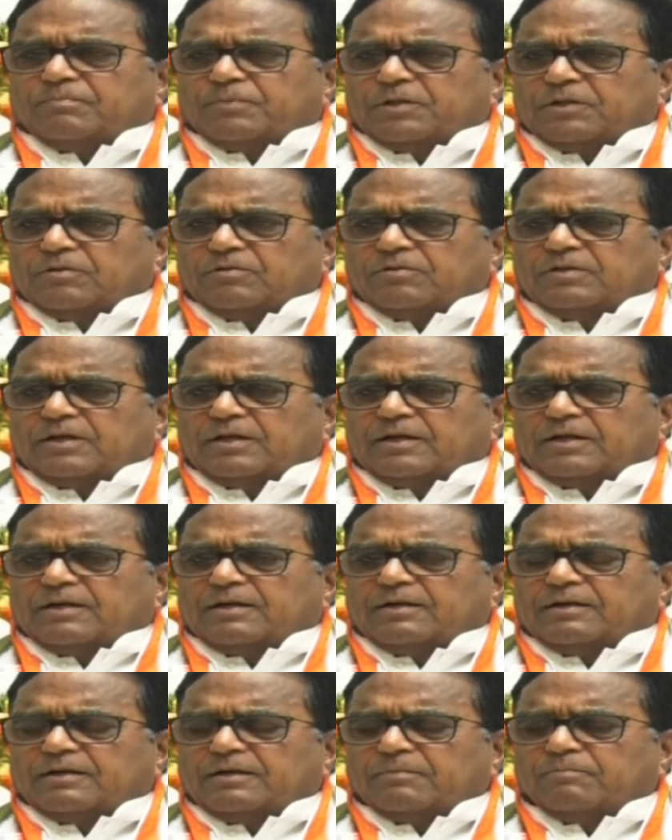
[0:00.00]
పంతొమ్మిది వందల
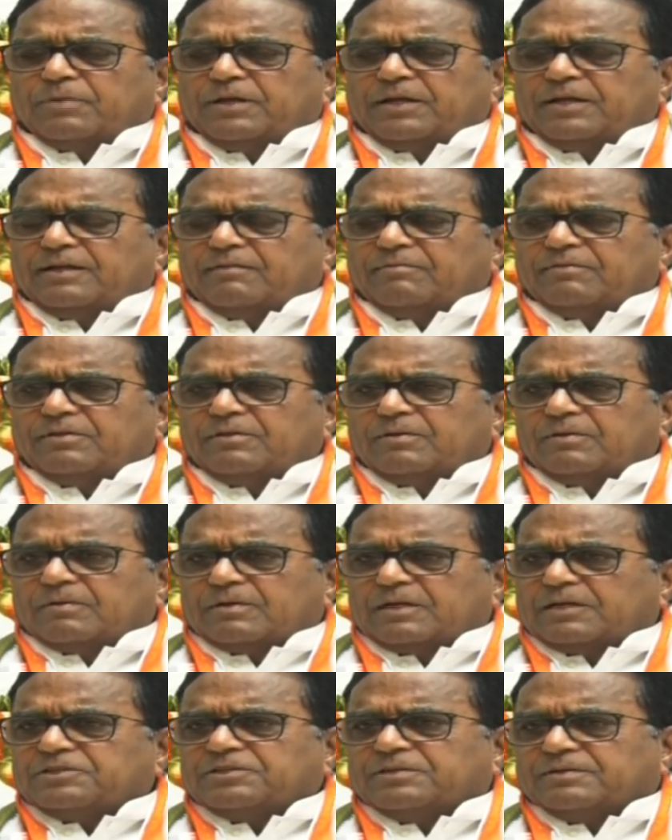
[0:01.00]
డెబ్బై ఎనిమిదిలో
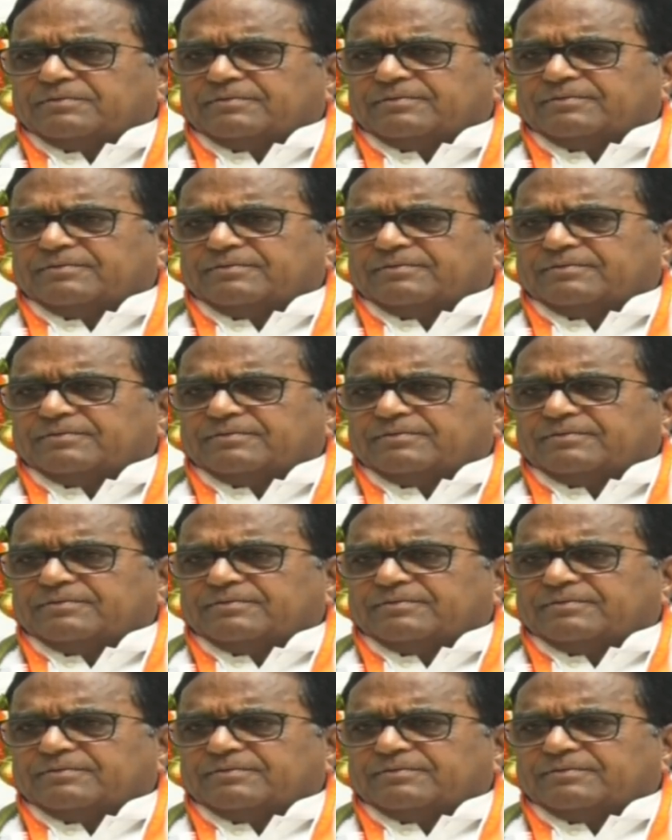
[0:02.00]
కలిసాం